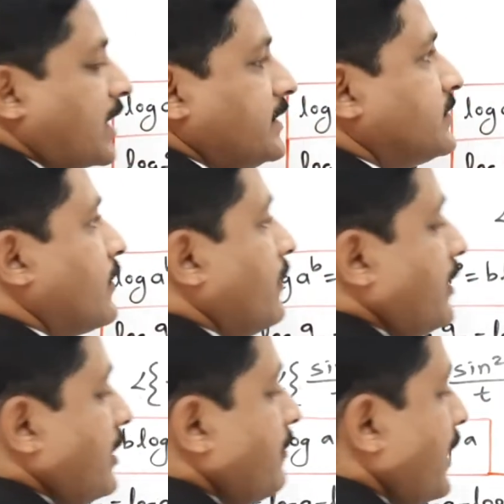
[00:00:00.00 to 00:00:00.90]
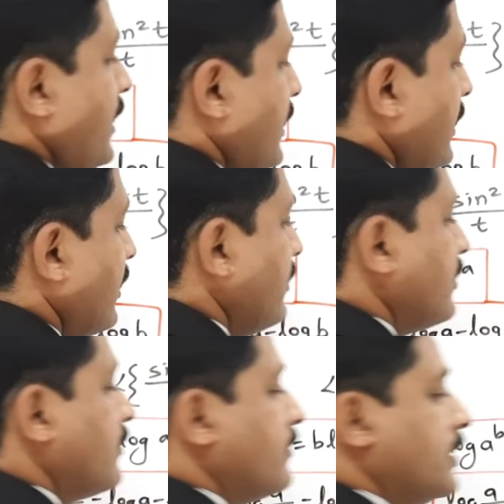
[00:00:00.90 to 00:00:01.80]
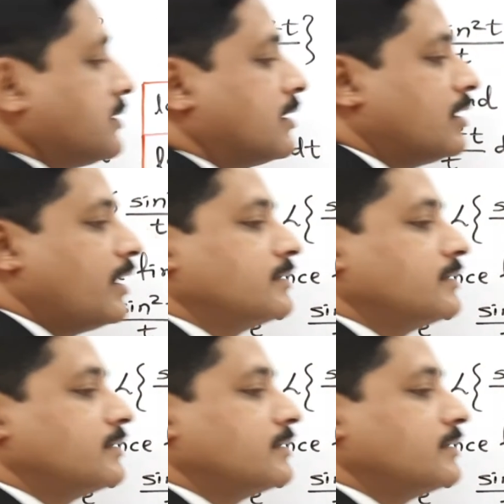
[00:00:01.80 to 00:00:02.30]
ऑफ साइंस क्योर टी बाय टी का इतना